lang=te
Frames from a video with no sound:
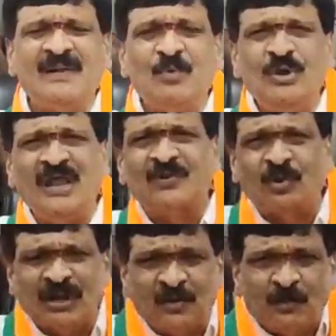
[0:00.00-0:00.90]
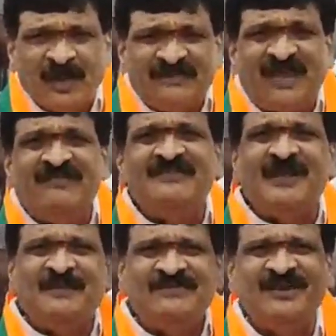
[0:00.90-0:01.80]
లో మూడు నాలుగు కోట్ల రూపాయలు సర్వీస్
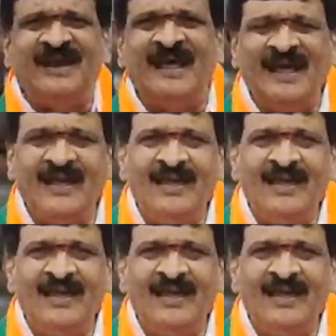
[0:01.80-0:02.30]
చేయించినాడా